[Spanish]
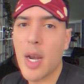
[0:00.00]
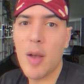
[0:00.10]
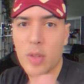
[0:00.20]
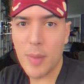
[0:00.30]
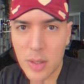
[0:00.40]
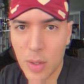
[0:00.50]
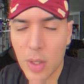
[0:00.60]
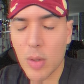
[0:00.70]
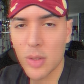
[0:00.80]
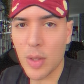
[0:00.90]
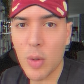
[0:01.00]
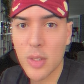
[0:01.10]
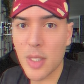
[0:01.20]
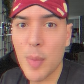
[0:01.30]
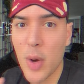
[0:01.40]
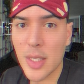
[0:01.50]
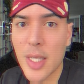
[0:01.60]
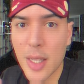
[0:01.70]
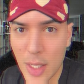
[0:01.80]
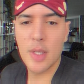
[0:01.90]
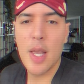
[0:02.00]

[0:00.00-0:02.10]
la otra versión contando cosas que le puedan hacer daño.